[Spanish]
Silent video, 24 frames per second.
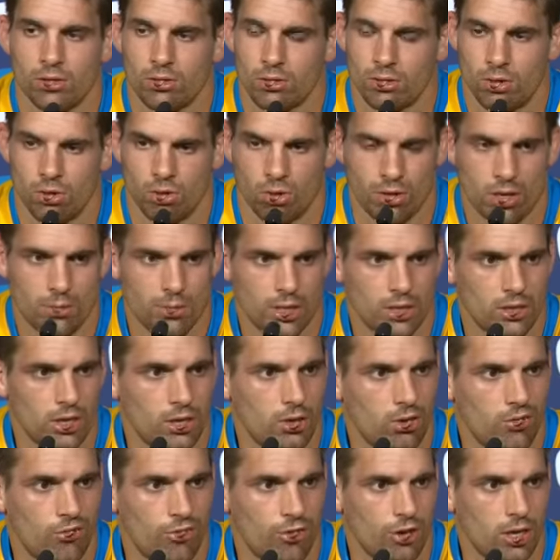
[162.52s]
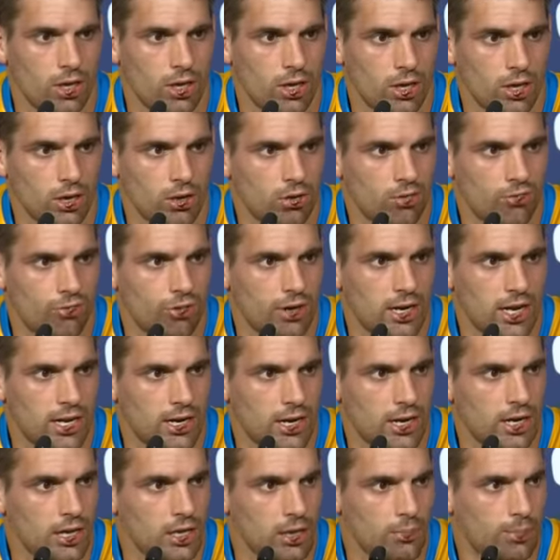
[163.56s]
Obviamente no fue, no fue el
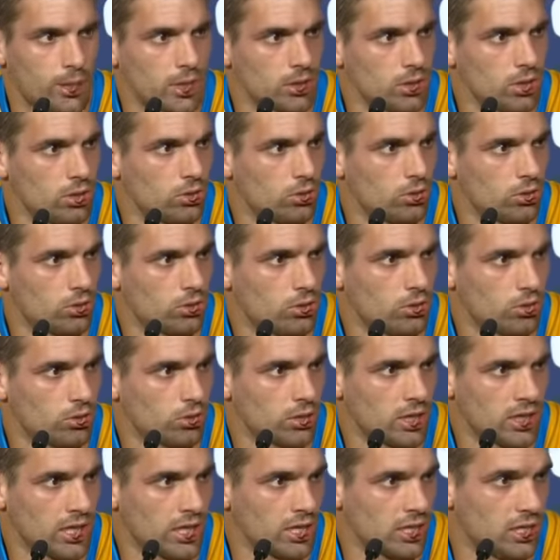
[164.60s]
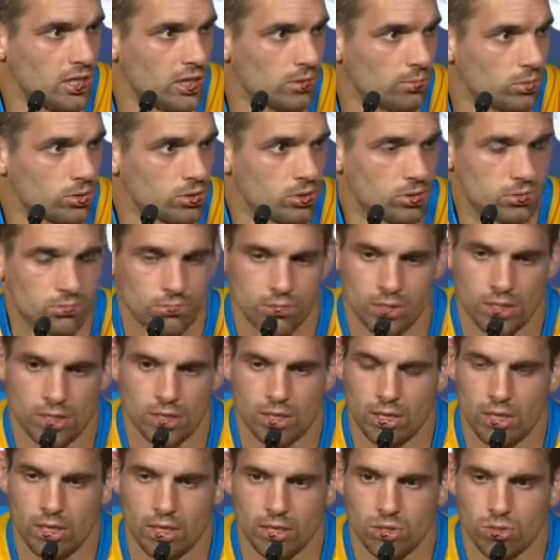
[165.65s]
arranque de partido que queríamos,
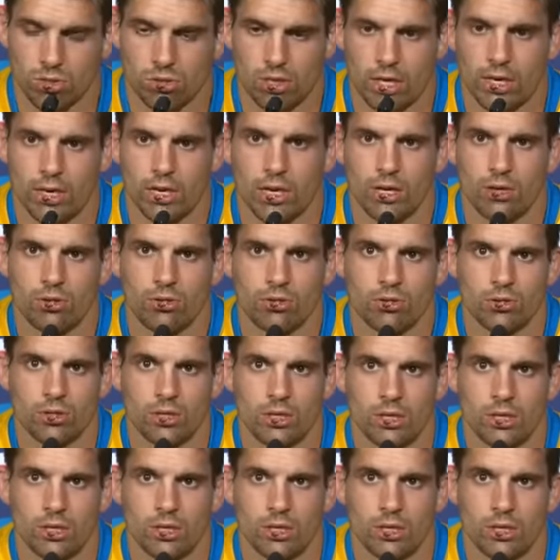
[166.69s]
eh, eso está claro,